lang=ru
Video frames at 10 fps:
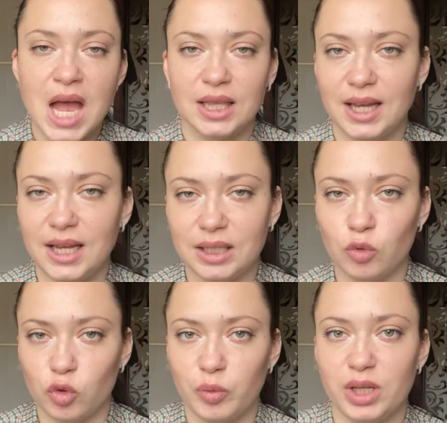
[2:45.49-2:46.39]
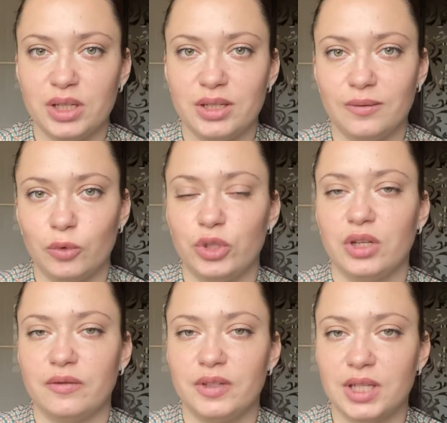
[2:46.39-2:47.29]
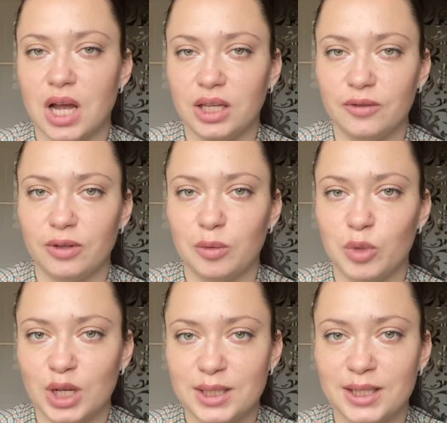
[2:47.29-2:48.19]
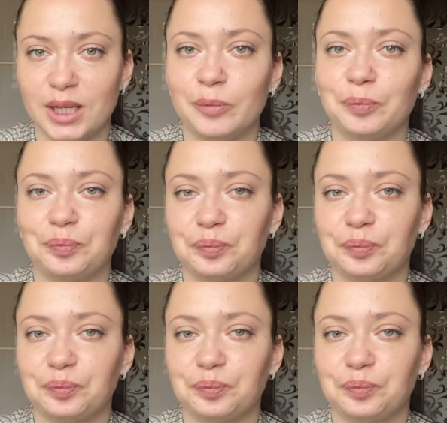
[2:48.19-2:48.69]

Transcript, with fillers: На этом у меня сегодня вся информация.